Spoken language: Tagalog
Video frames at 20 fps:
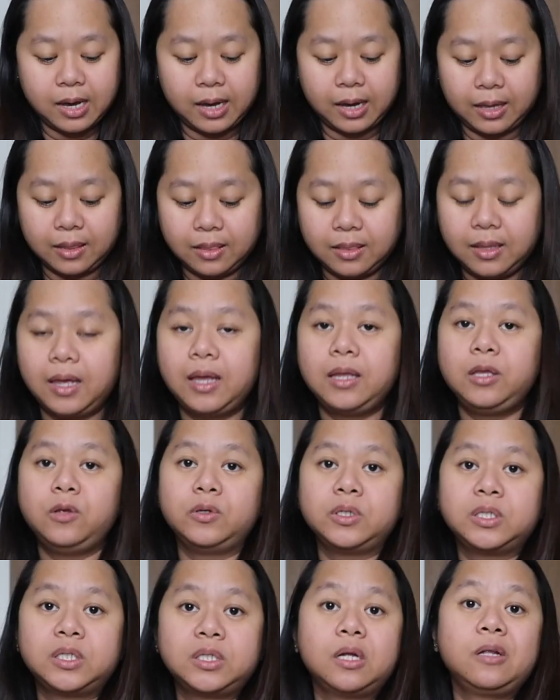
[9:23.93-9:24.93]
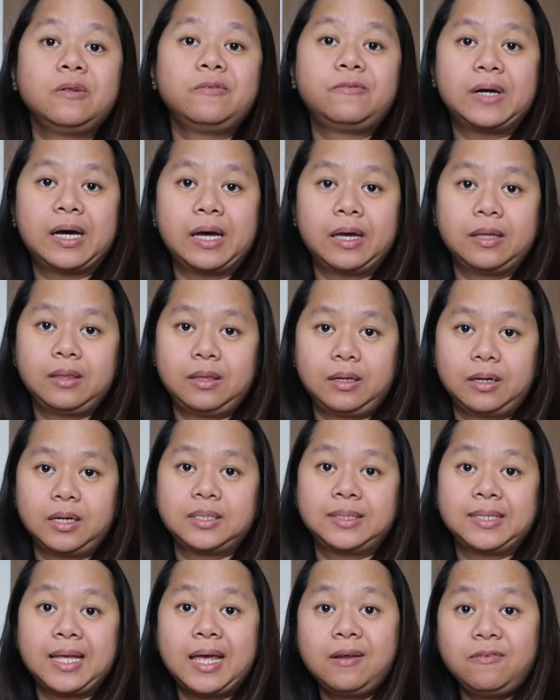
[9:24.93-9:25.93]
And then, yung
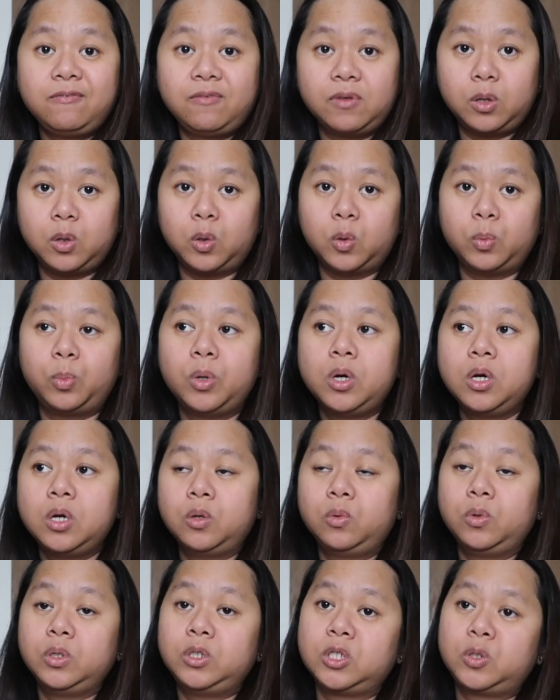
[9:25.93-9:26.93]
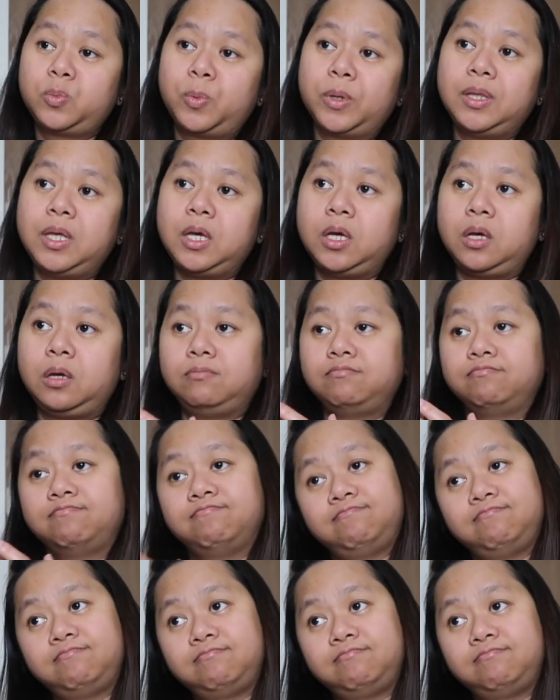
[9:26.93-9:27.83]
self-address envelope, which is pwedeng